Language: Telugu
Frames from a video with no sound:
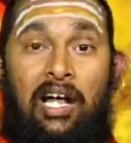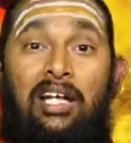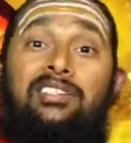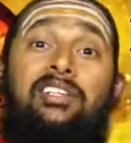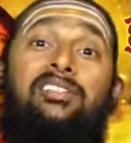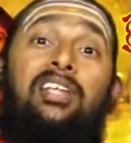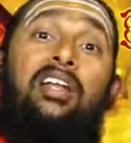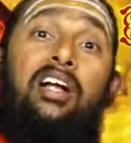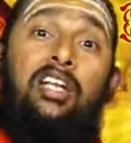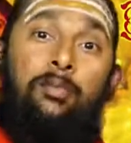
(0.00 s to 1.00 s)

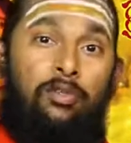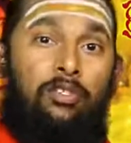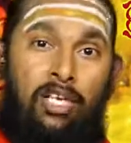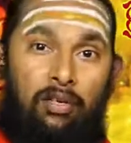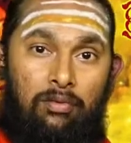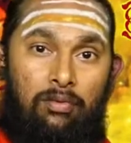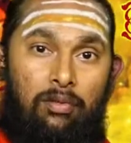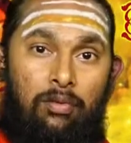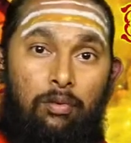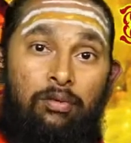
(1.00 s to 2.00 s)
రాజ్యస్థానాన్ని పొందుతారు
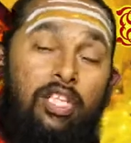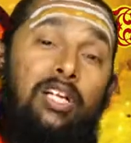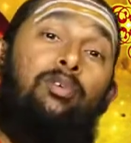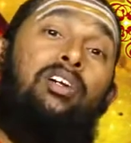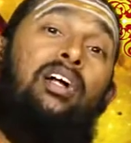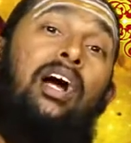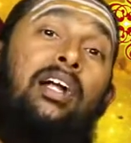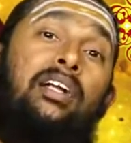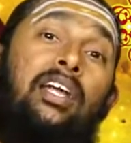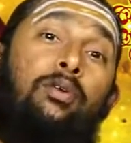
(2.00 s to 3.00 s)
ఉత్తరముఖంగా
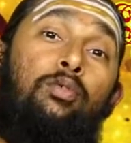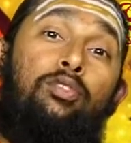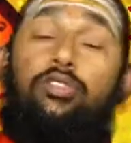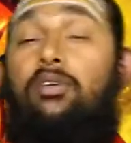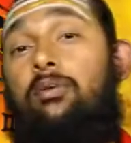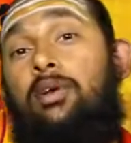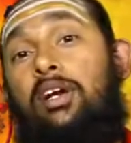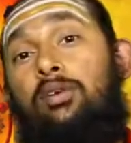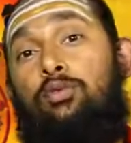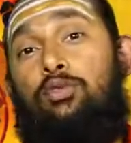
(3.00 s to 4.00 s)
అంటే కూర్చోవడం
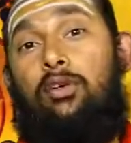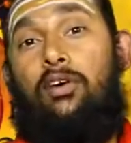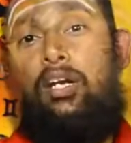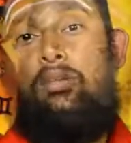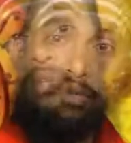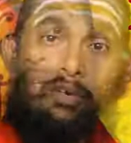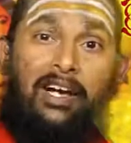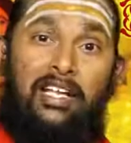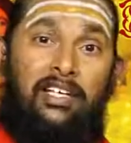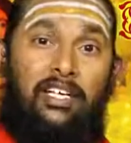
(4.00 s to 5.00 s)
ఎక్కడ కూర్చోవాలి
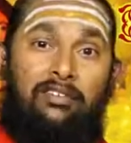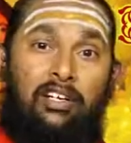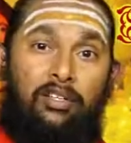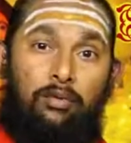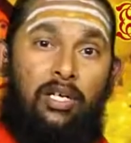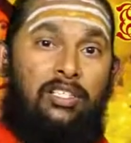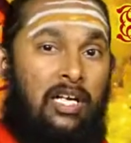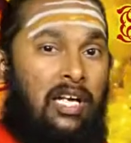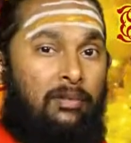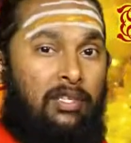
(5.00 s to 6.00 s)
కూర్చోవాలి అనేటువంటిది కూడా
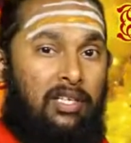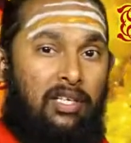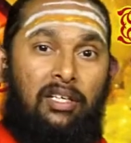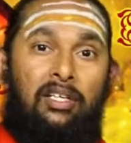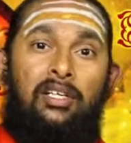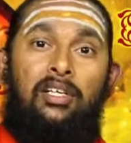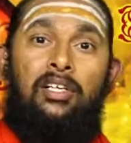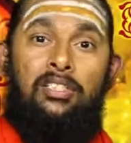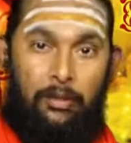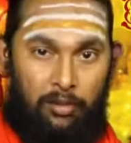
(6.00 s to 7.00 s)
చాలామందికి
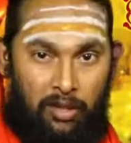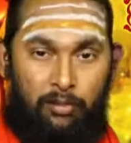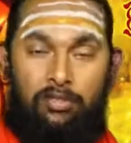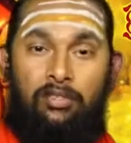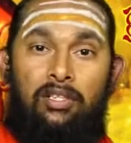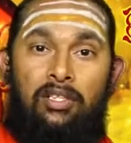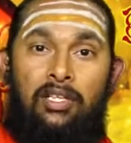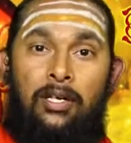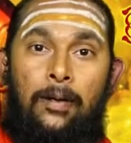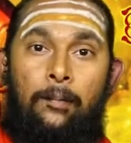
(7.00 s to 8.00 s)
సంశయం వస్తుంది
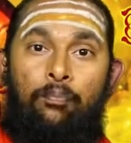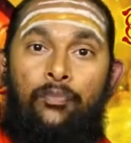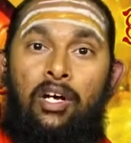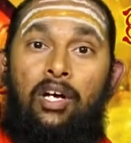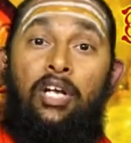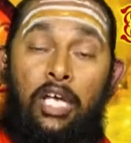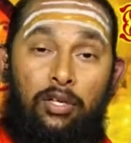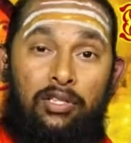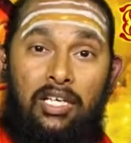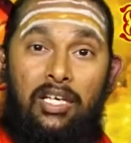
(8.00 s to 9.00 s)

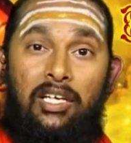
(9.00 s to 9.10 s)
నైరుతి